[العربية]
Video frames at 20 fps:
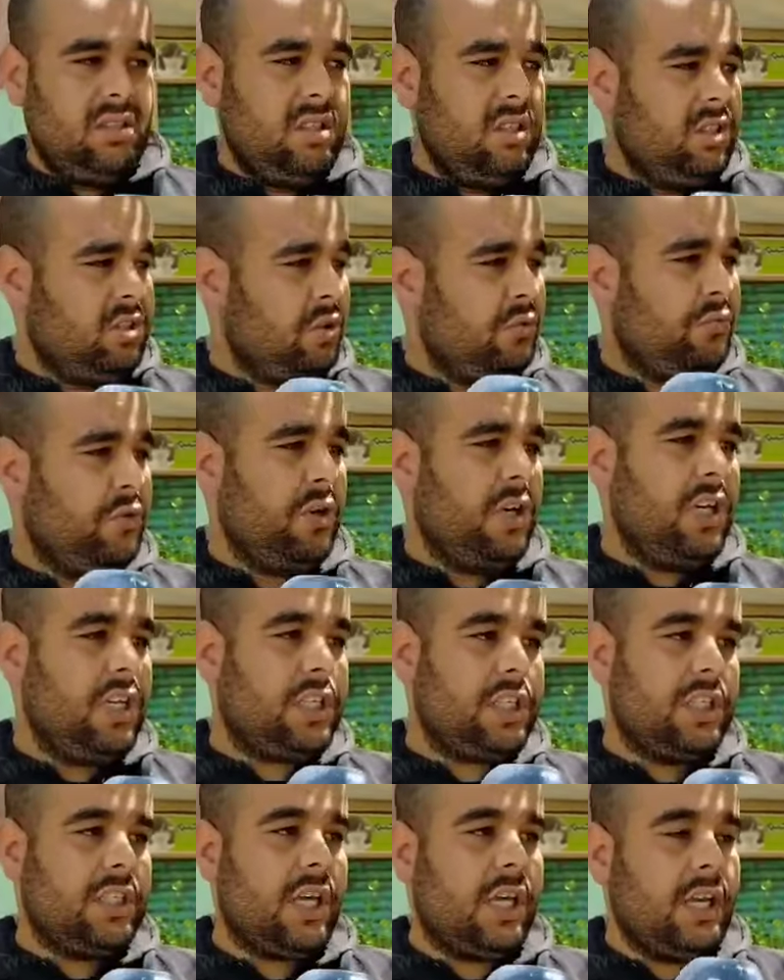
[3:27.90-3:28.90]
نشوفوا ليه
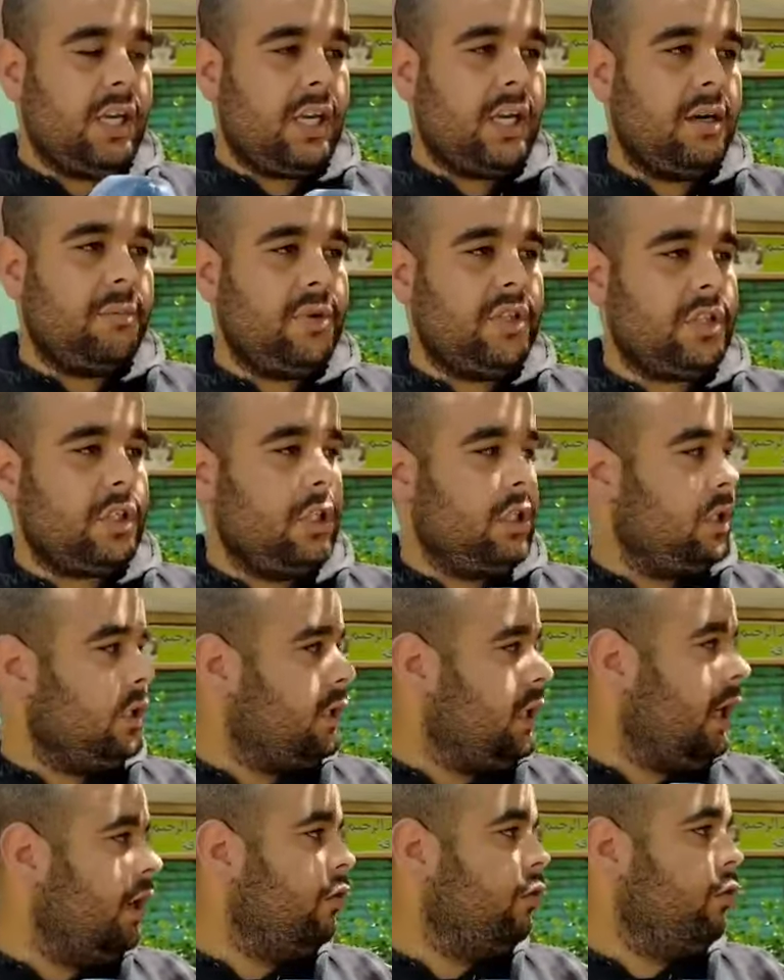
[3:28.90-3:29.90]
شي طريقه باش
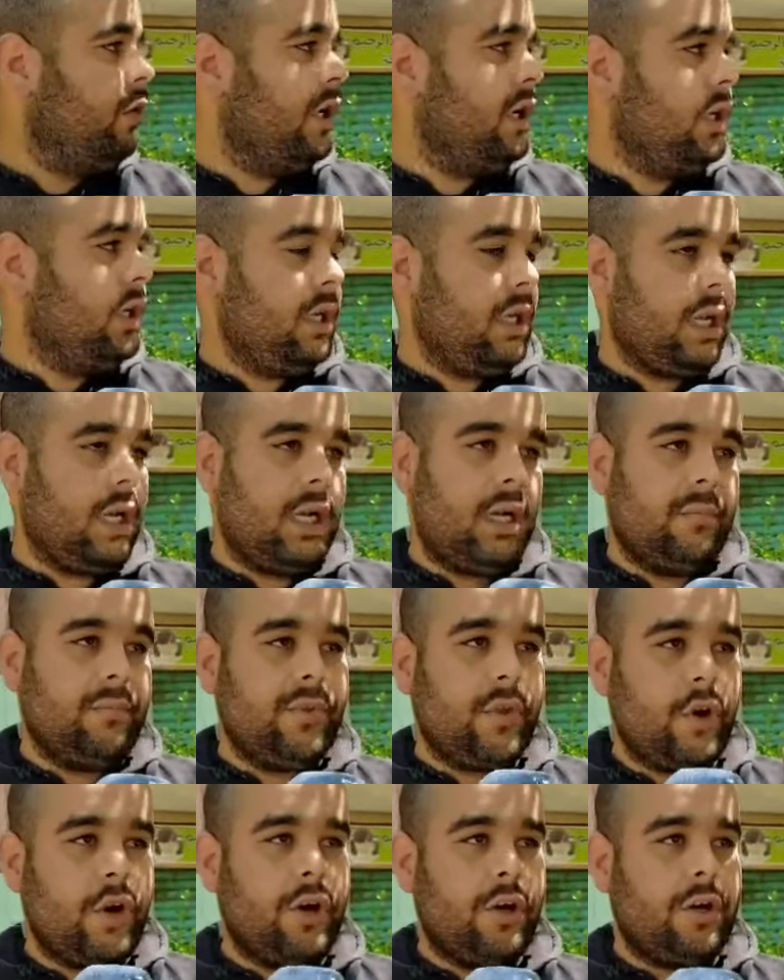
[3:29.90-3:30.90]
حتى هو راه
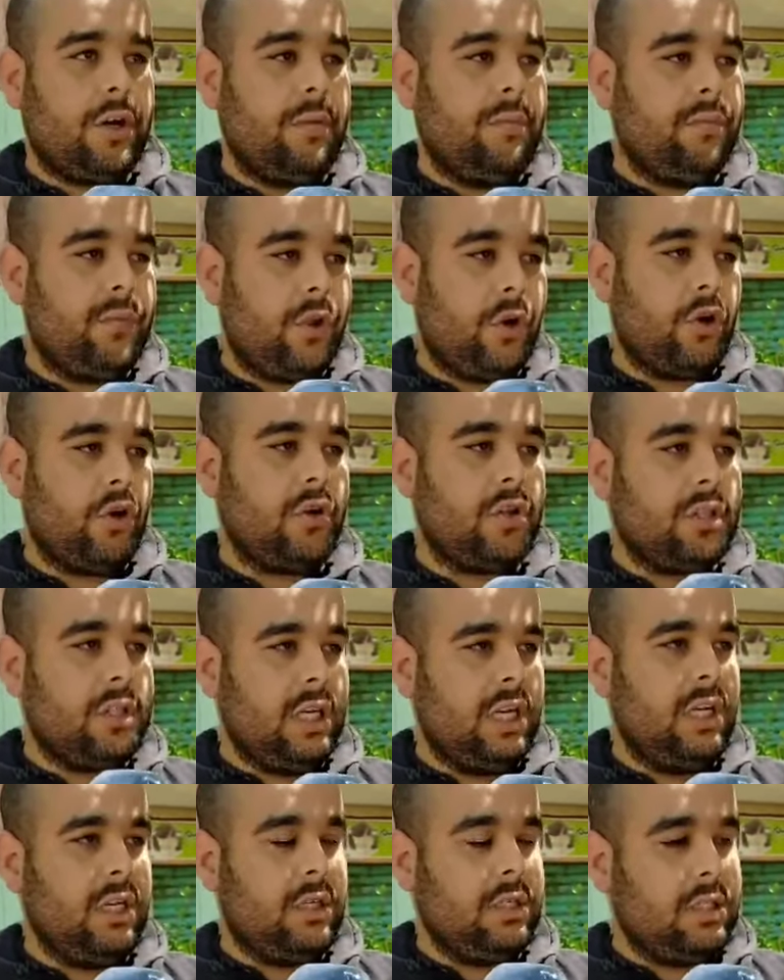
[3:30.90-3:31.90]
مضرور مضرور
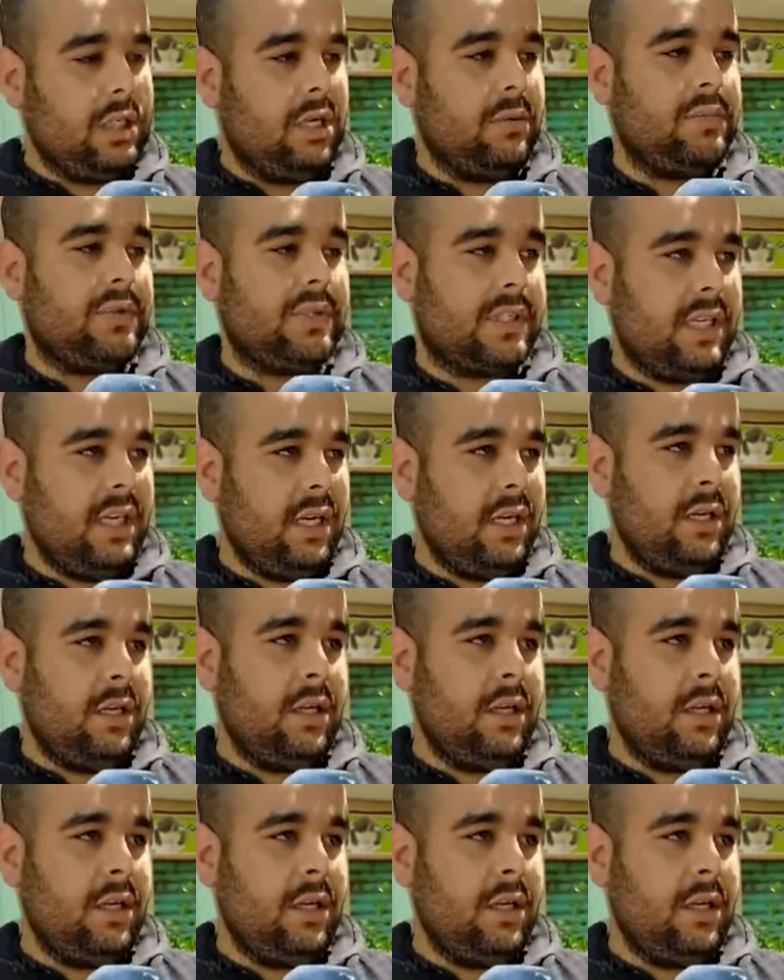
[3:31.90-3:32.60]
ديال ديال بصح